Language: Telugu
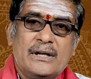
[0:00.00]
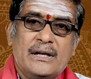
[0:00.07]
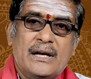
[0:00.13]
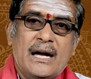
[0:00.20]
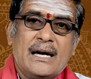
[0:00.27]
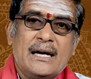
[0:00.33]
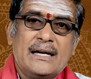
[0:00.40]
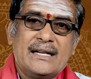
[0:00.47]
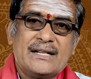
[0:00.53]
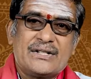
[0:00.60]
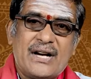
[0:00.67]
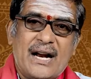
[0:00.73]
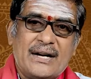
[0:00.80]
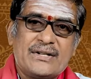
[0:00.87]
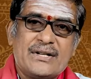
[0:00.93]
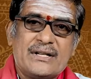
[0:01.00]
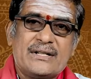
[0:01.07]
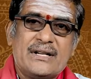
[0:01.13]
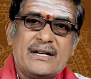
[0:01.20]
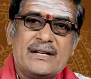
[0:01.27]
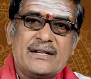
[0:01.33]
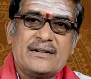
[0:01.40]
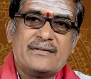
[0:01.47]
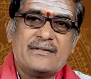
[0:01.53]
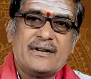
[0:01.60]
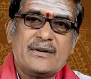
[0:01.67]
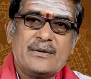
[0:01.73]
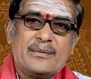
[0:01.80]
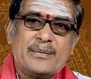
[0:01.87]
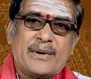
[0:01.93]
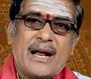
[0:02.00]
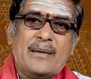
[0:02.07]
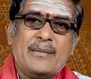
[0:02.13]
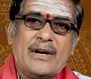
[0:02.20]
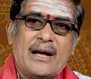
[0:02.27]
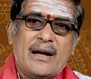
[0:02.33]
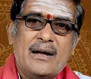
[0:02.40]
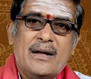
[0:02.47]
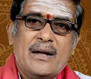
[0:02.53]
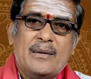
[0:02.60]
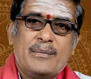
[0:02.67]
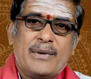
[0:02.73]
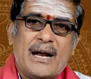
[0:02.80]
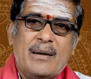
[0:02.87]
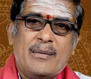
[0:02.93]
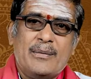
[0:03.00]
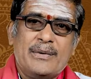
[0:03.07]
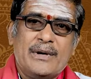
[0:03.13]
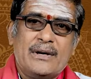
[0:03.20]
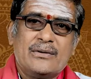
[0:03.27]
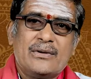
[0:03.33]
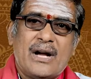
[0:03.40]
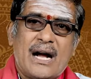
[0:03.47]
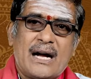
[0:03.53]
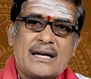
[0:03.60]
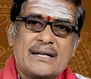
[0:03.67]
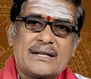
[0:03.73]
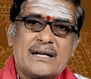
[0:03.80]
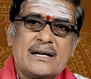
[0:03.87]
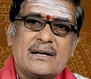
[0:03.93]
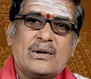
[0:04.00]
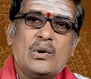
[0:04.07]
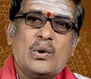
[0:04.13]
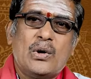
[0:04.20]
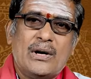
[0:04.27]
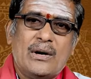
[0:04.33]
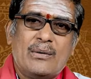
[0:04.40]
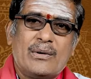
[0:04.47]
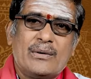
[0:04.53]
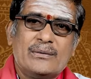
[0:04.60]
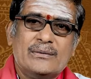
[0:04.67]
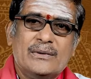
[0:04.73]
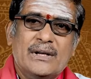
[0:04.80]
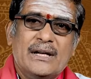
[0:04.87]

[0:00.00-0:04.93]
ఇలాగ డిస్ట్రాక్షన్స్ అనేటటువంటి ప్రేమల ప్రేమ పేరుతో ఆకర్షణకు లోన్ అవ్వడం